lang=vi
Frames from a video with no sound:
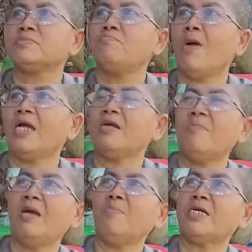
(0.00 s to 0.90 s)
ba cái
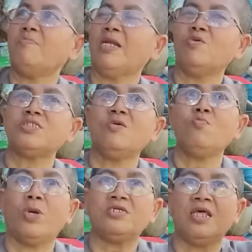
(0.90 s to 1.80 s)
mã mà cái mã đầu tiên ông
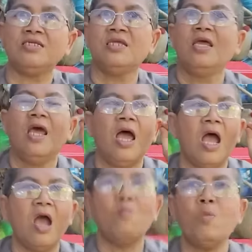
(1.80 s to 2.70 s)
thịt lên
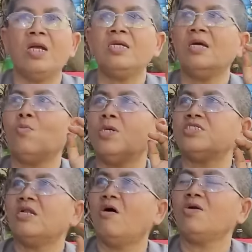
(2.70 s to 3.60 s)
ông bận đó quần
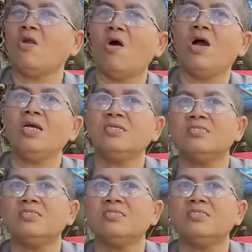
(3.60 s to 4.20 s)
xà lỏn đỏ